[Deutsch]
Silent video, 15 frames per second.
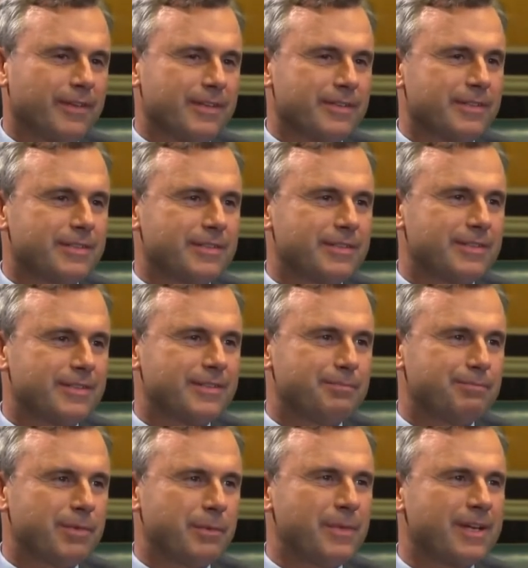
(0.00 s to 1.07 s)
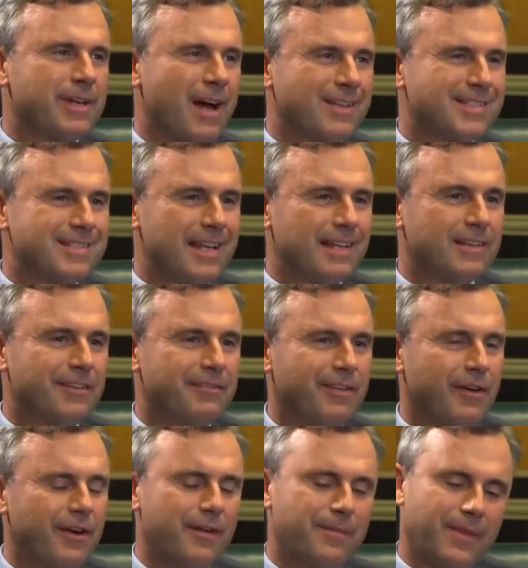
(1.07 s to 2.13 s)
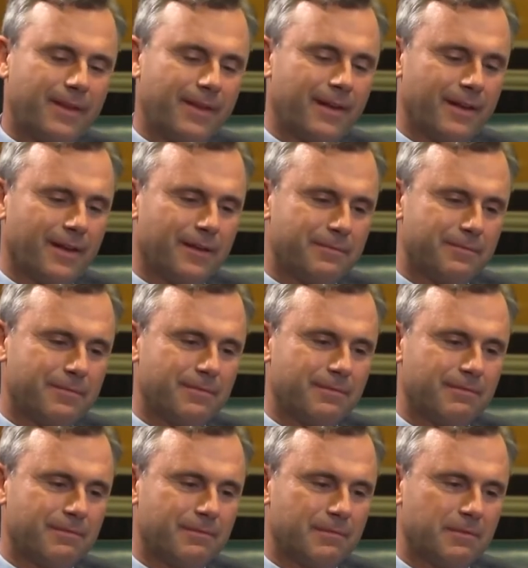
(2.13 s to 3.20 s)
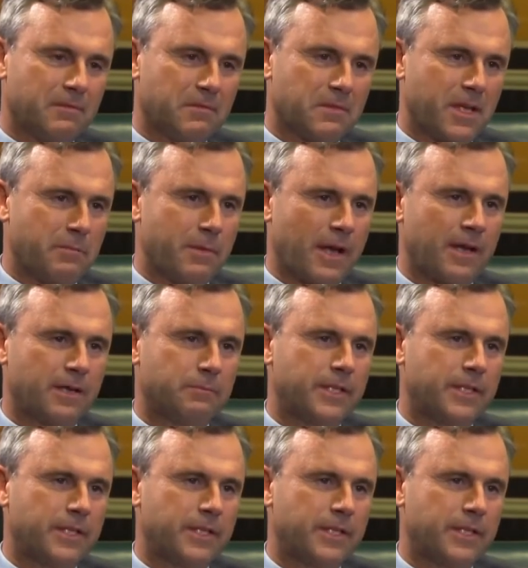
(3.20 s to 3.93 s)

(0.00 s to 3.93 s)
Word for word: Also das ist bei mir ganz selten der Fall. Äh, kann ich eigentlich